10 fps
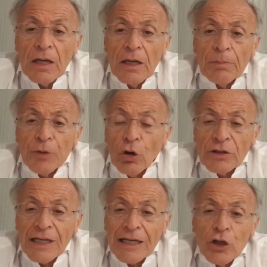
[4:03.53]
eh,
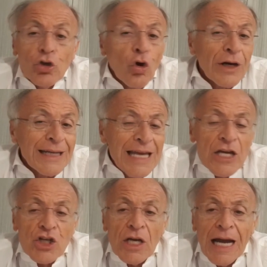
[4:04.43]
Piontek non
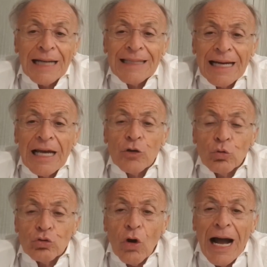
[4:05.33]
riesce a dare
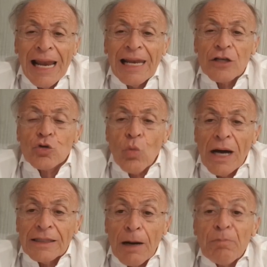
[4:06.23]
aiuto alla
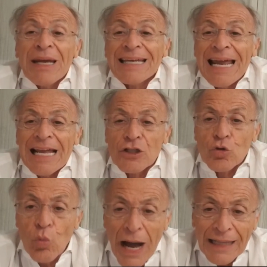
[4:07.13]
squadra perché la
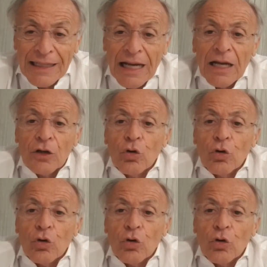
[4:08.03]
squadra